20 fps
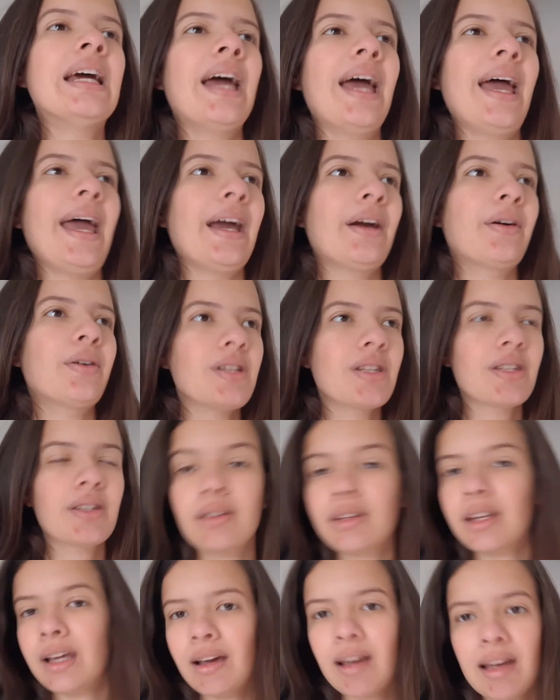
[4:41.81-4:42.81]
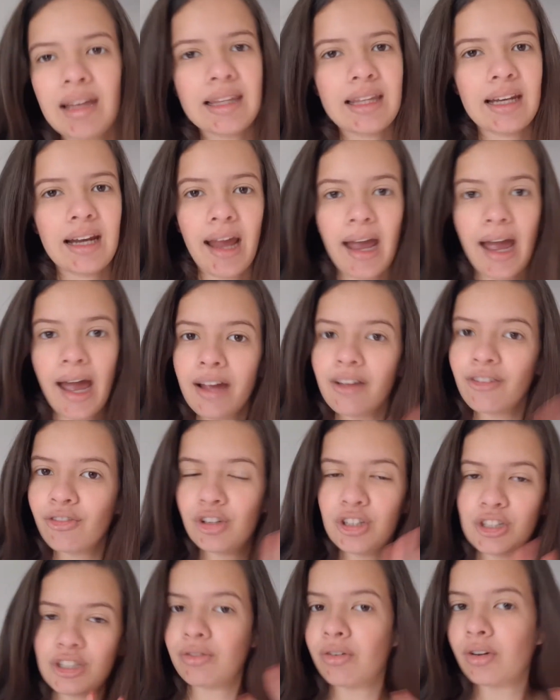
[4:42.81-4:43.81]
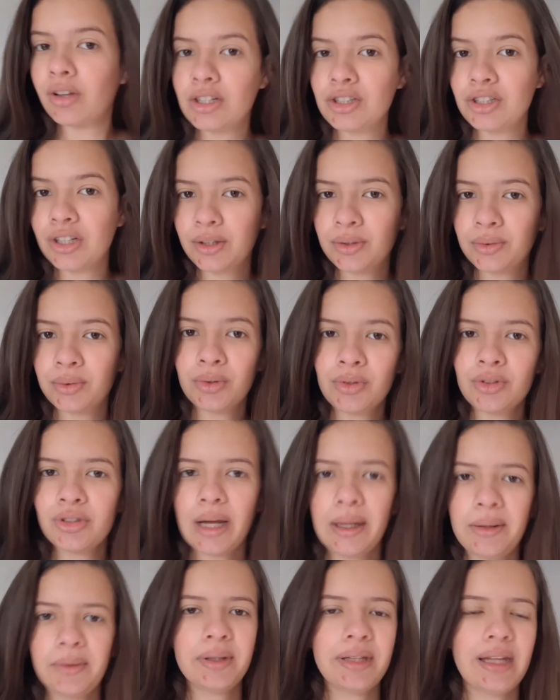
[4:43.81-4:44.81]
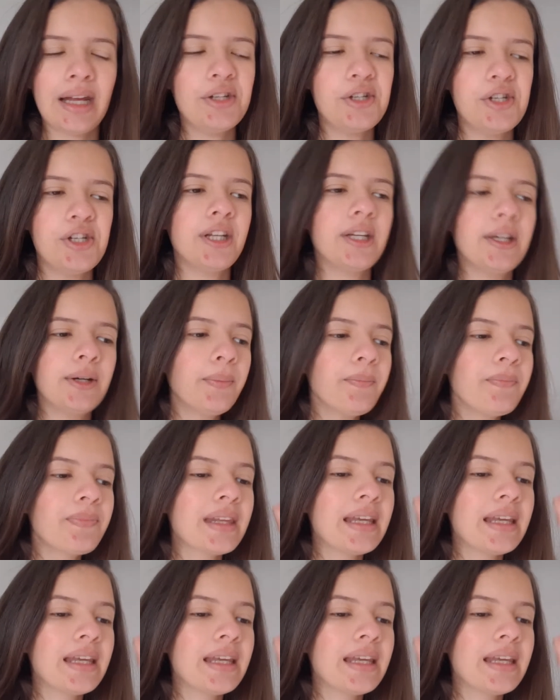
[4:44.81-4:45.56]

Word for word: é, coisas que eu tenho que entregar, enfim, já vou deixar tudo já anotadinho.